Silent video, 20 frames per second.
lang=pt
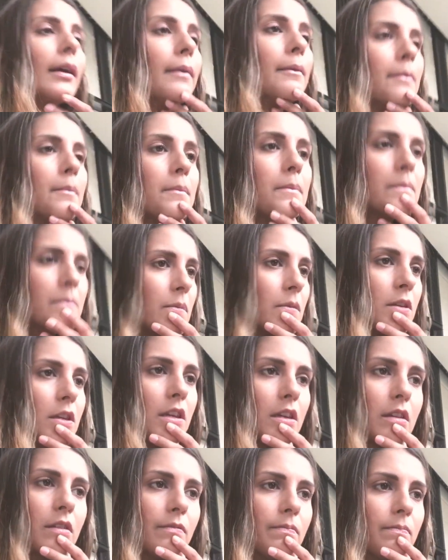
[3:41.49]
Hum,
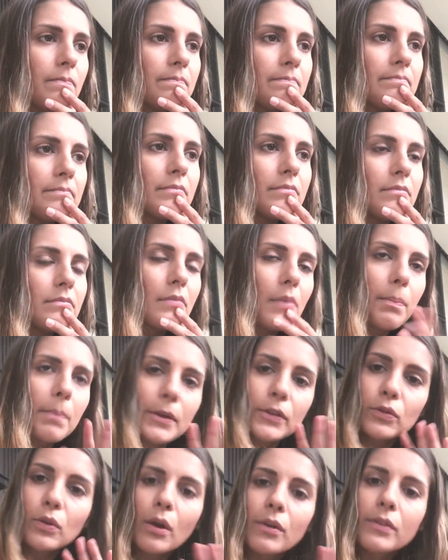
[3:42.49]
e
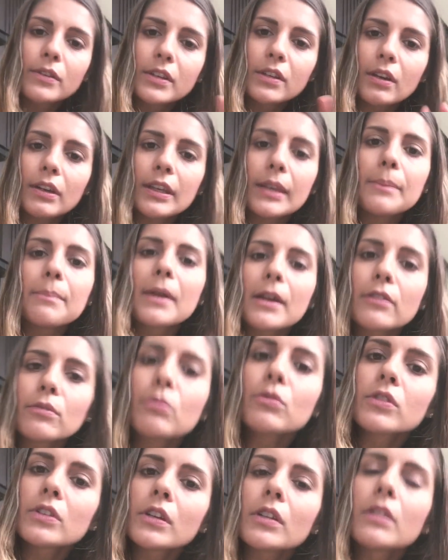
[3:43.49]
pessoalzinho que
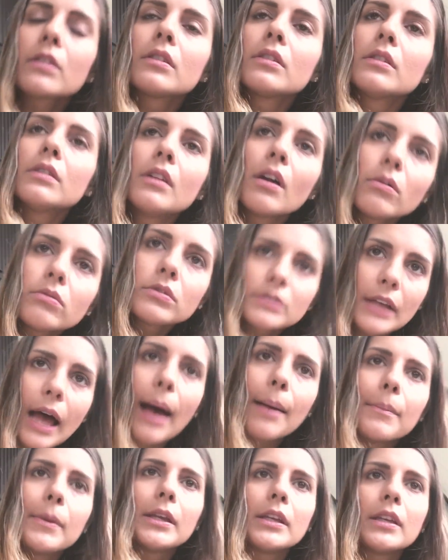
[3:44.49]
mesmo os que não
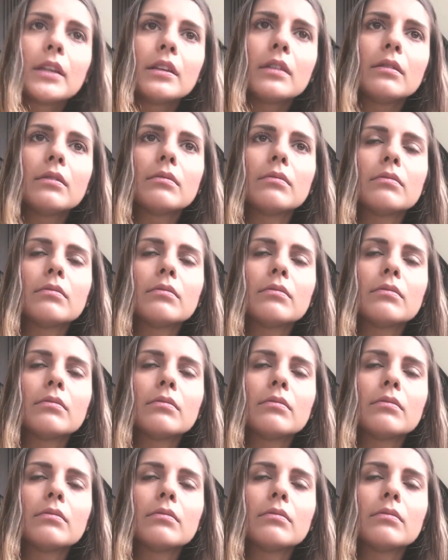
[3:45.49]
sabem